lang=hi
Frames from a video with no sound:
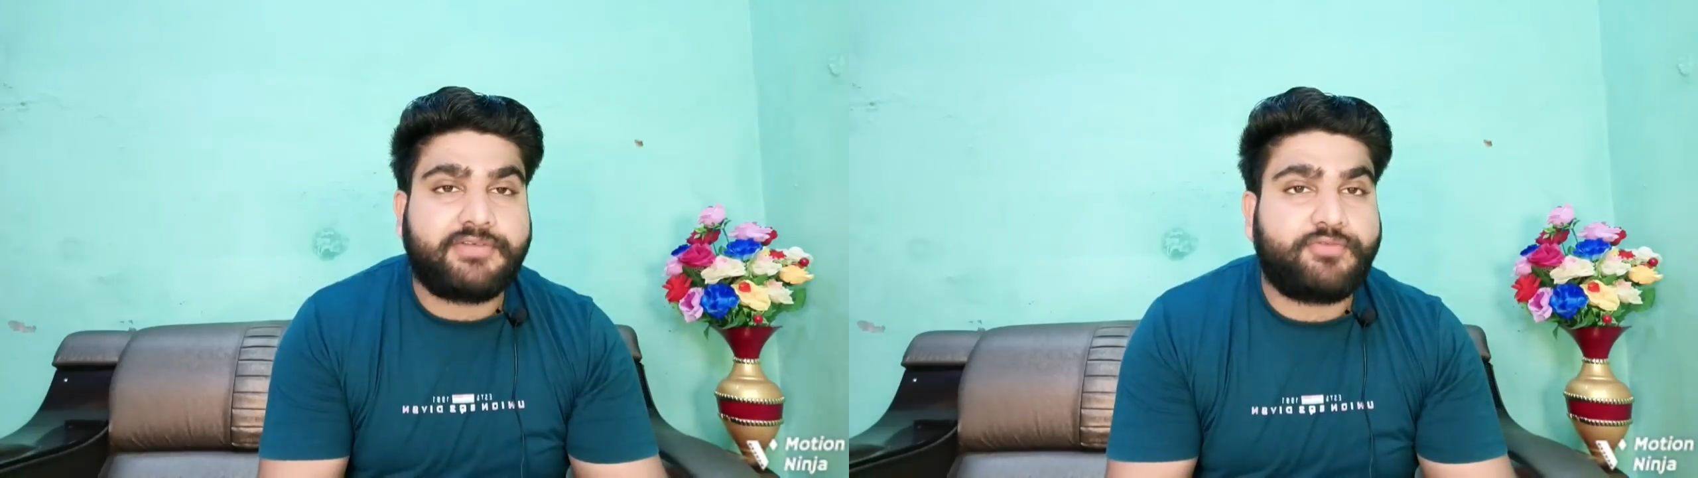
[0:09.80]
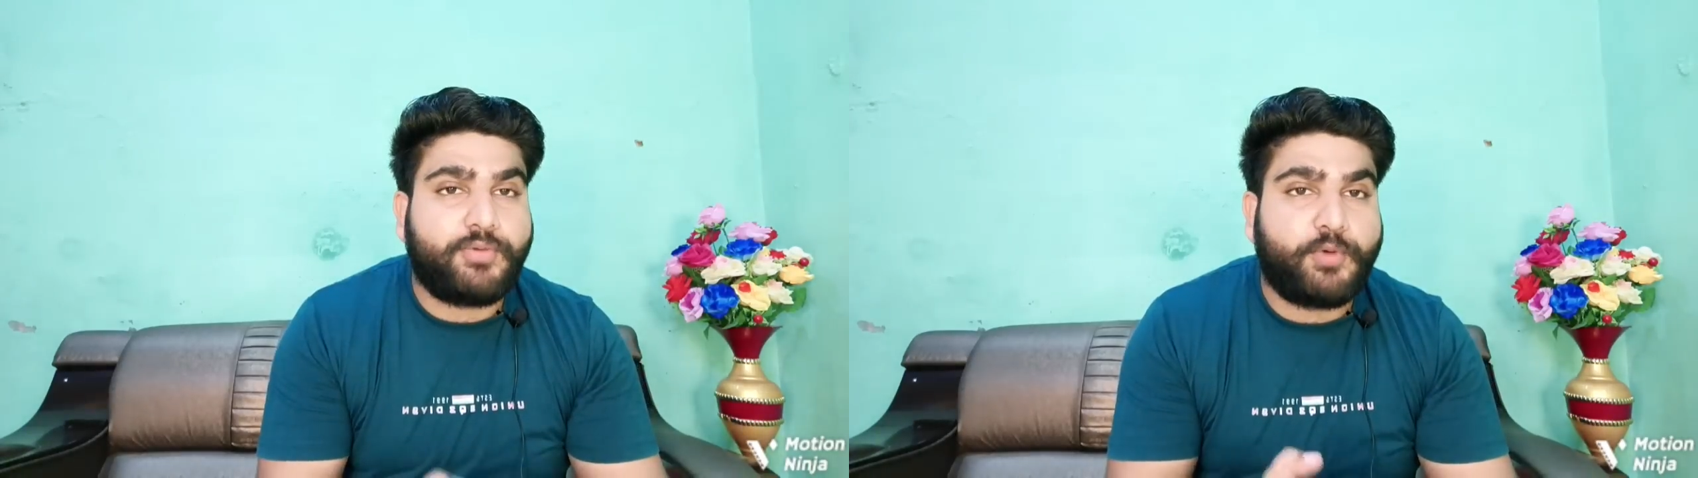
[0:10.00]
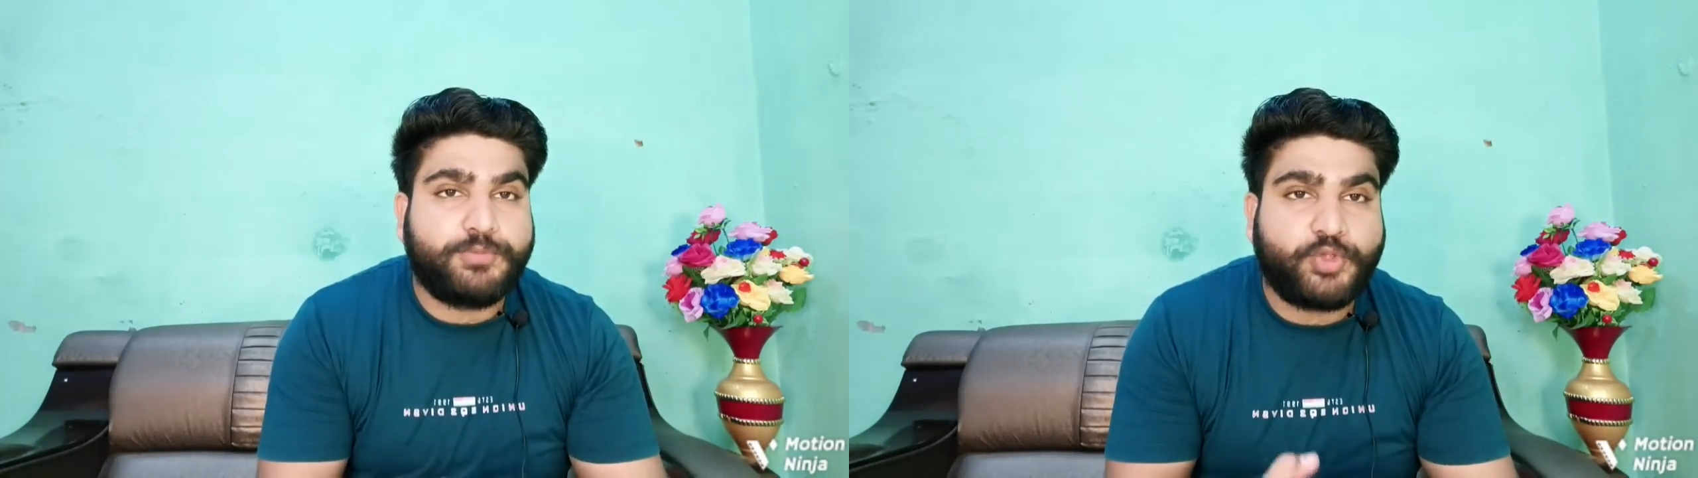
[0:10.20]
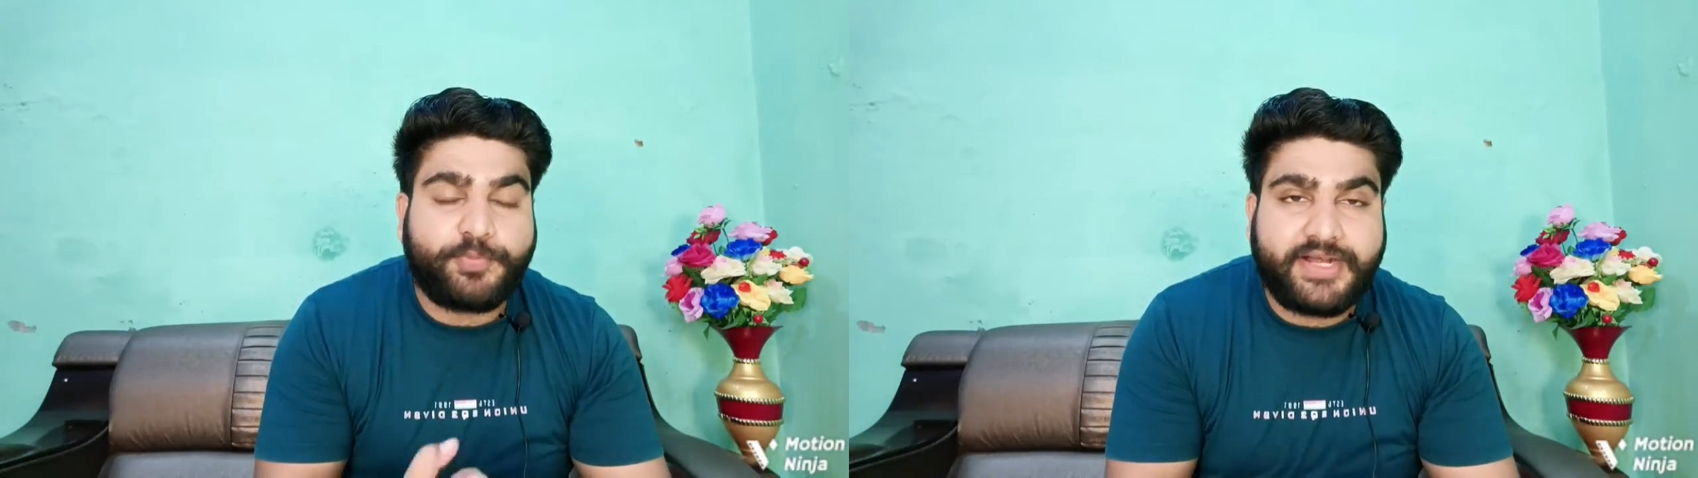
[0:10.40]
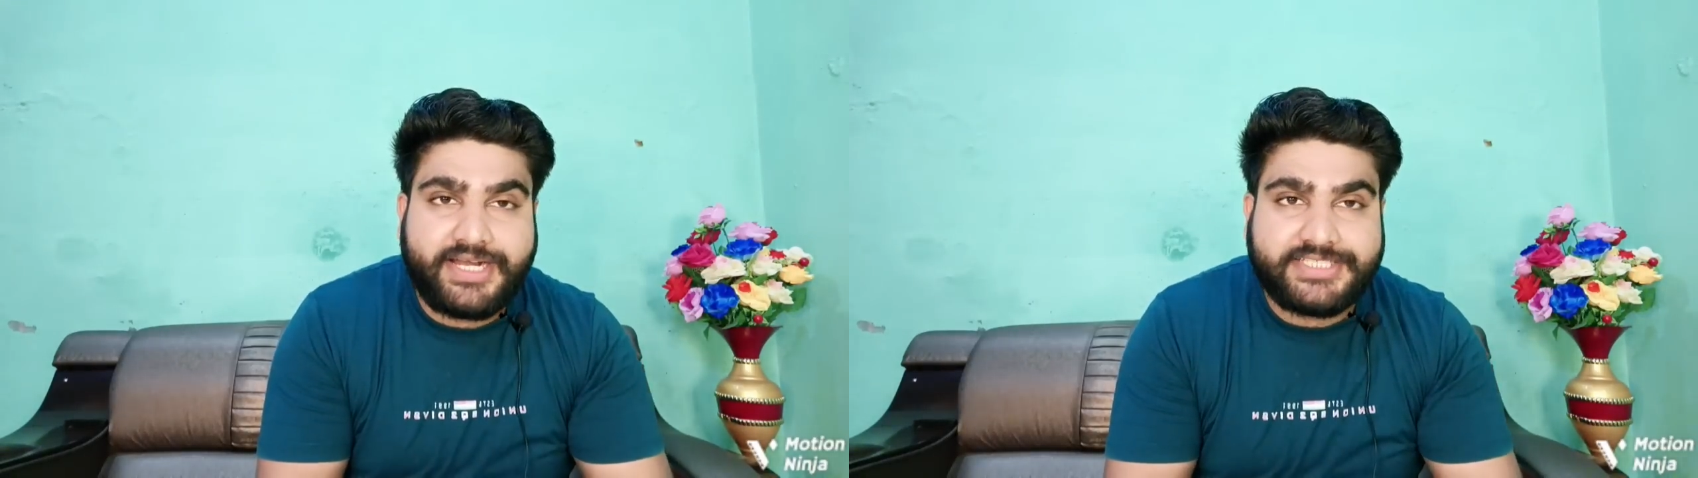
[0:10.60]
वर्क फ्रॉम होम
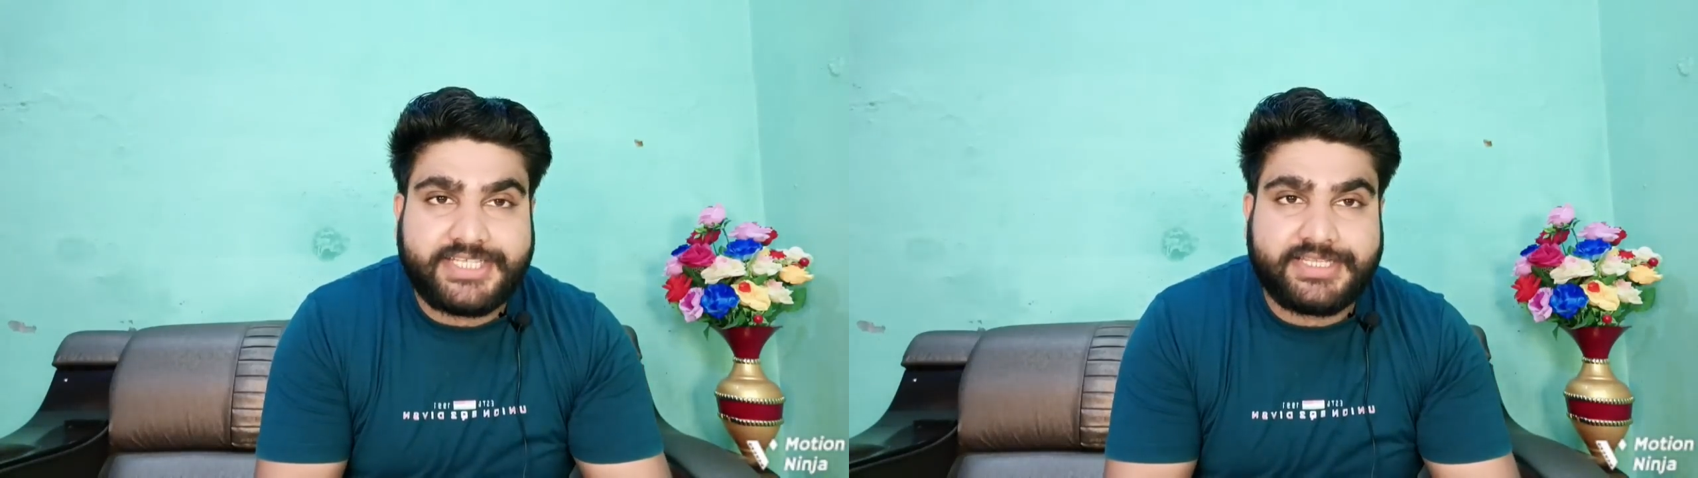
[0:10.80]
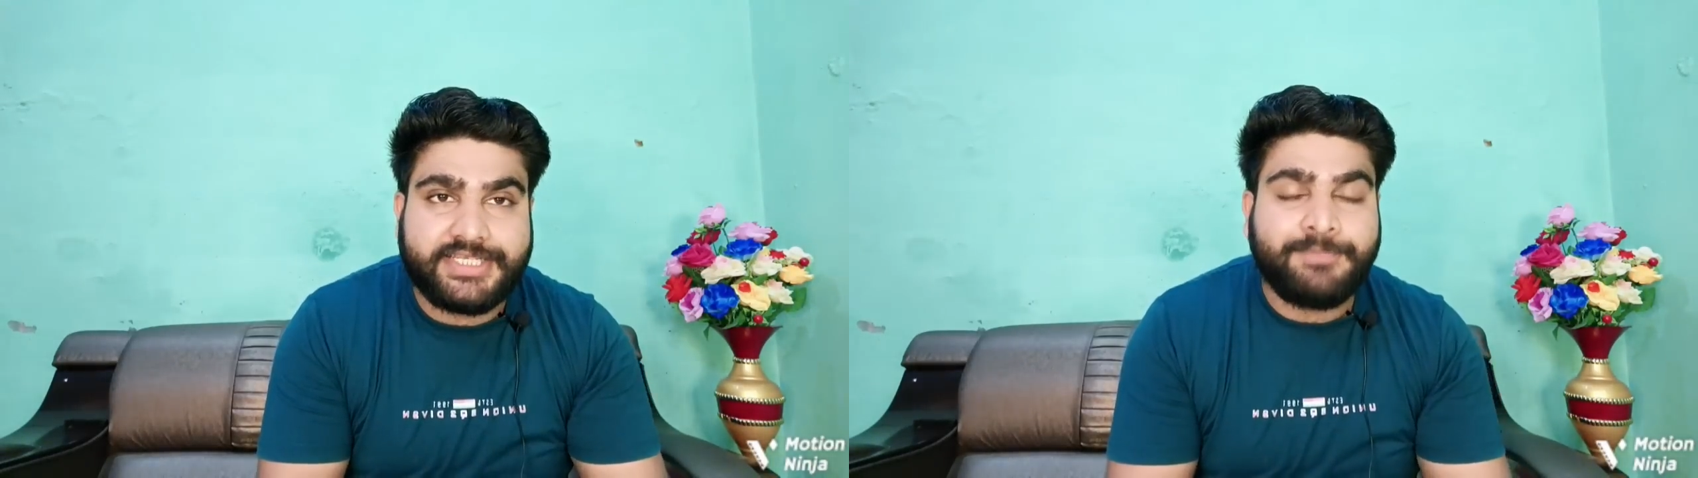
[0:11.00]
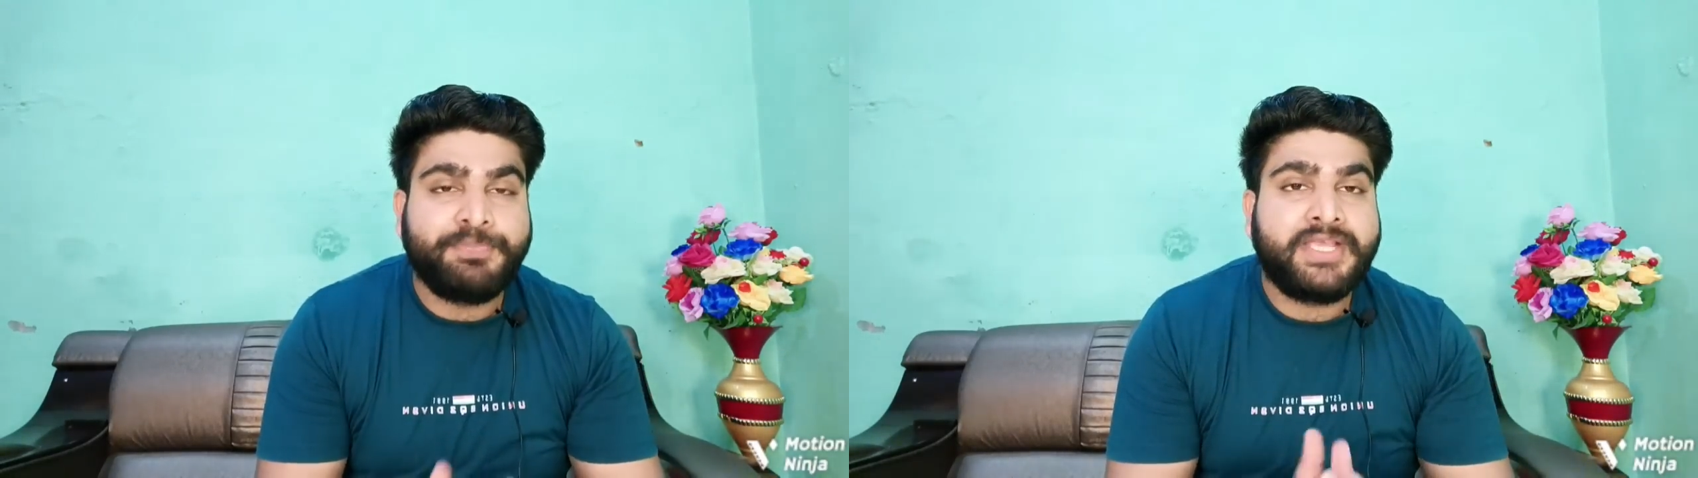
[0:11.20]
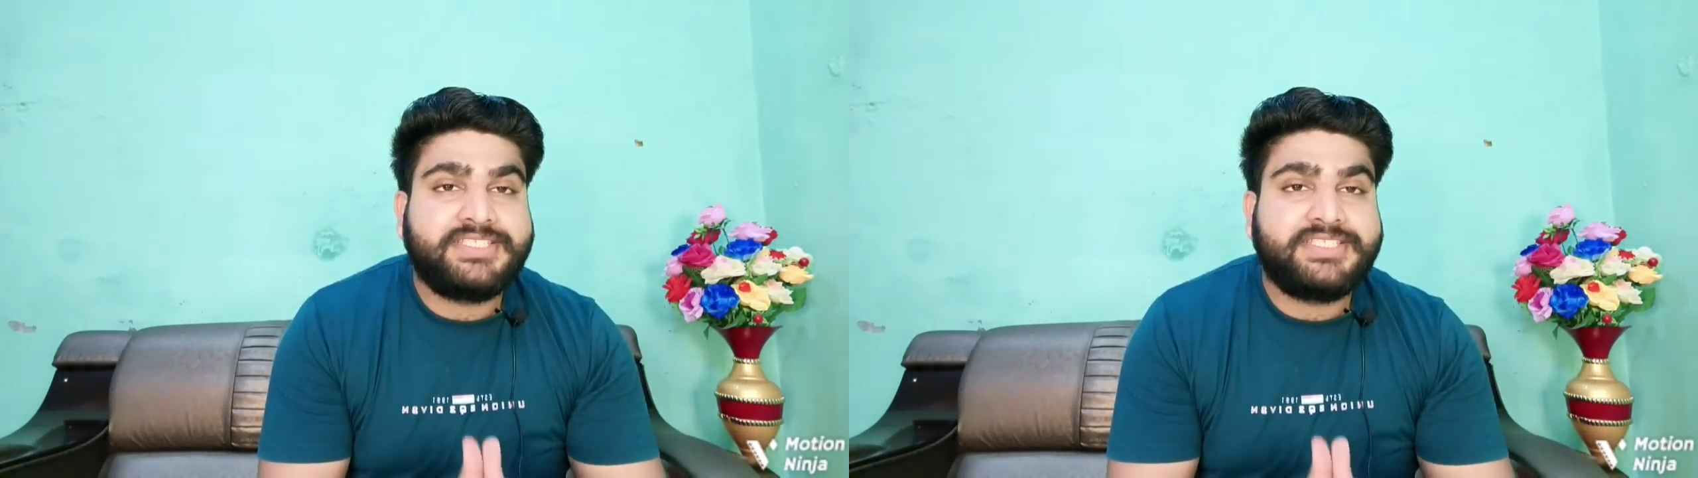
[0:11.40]
जॉब करना चाहते हैं